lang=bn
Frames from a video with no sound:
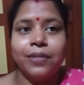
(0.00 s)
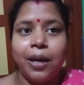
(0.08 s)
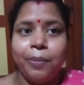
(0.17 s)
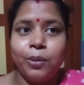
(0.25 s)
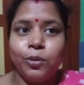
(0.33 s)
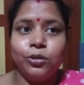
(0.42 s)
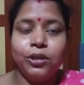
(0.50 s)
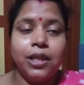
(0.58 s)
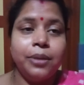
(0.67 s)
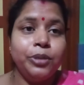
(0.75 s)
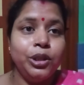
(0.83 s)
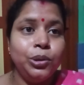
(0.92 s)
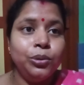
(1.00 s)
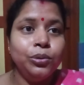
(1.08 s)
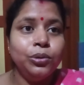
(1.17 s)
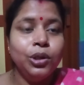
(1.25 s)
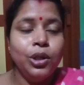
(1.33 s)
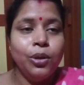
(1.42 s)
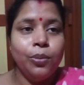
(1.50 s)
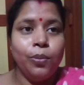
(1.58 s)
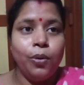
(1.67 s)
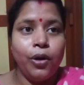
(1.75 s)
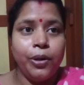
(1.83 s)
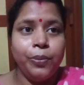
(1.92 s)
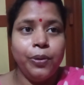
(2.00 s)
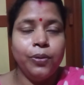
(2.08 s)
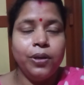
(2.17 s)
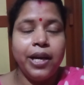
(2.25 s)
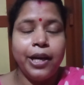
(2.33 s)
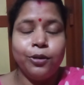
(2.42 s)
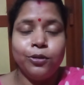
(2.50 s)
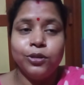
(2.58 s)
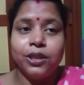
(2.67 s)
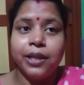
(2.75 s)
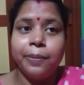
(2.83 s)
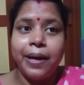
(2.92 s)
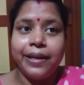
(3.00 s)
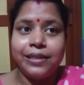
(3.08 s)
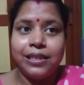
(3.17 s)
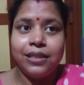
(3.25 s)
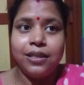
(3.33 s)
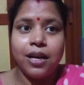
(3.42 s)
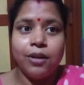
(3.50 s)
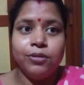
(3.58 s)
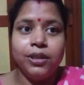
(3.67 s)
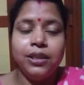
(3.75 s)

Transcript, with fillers: আমার মতো যারা ভীতু ভয় পেও না এখনও যারা ভ্যাকসিন নাও